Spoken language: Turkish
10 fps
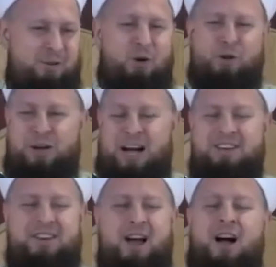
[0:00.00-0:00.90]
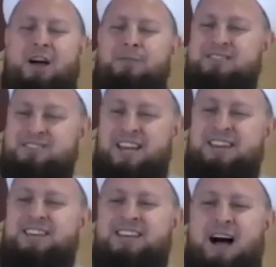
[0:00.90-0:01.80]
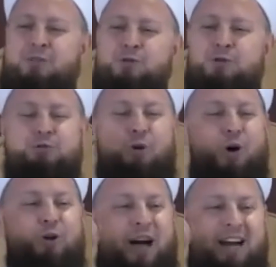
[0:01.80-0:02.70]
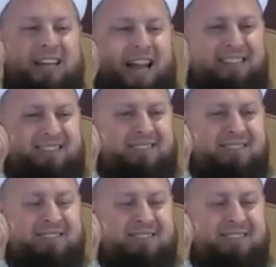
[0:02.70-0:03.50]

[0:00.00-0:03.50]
Korkar ama senin yavrun korkarken